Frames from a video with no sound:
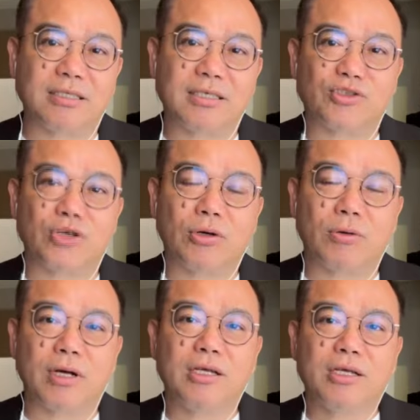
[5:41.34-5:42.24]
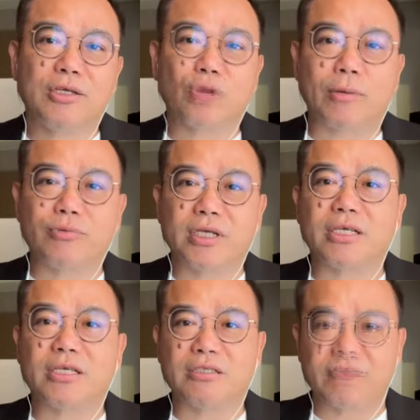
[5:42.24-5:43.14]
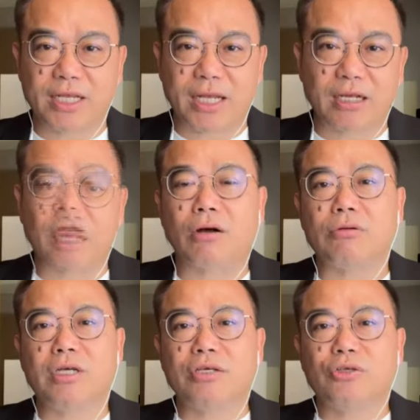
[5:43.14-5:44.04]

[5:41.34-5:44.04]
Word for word: 事件之后啊，川普的声势非常高，